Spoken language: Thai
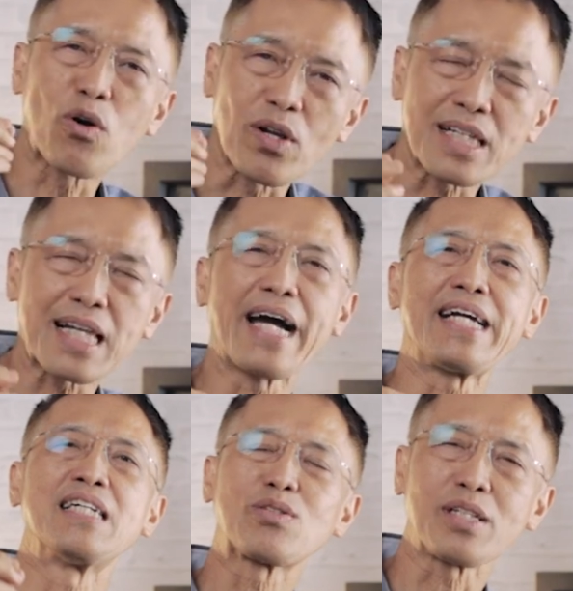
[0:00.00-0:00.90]
กดไล
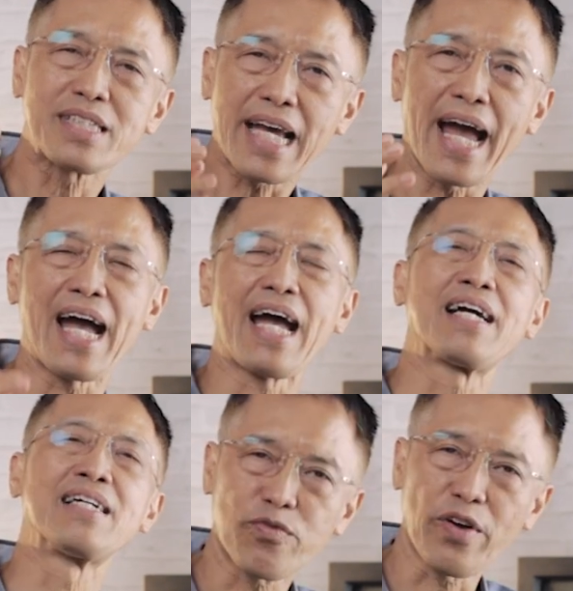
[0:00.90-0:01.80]
ค์กดแช
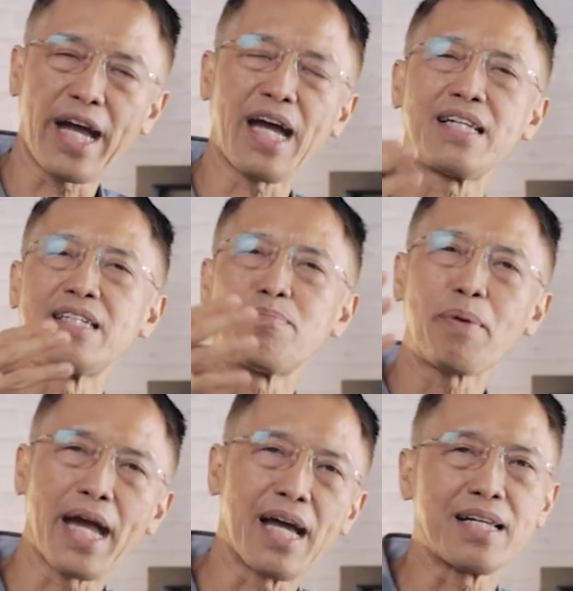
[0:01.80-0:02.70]
ร์เฟซหรือ
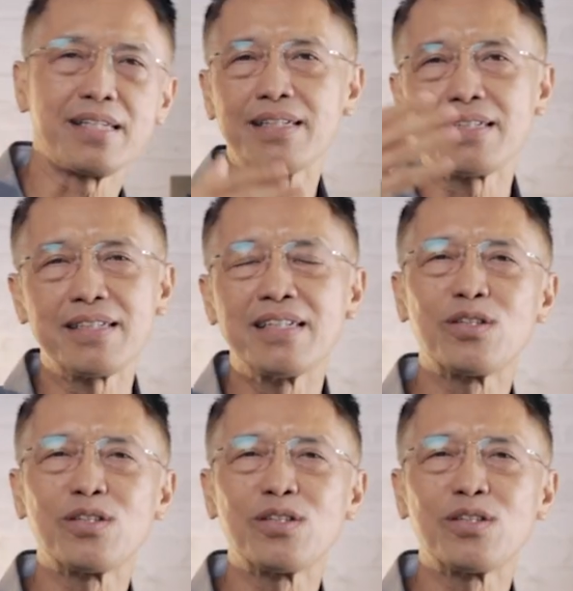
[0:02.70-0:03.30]
เพจหรือ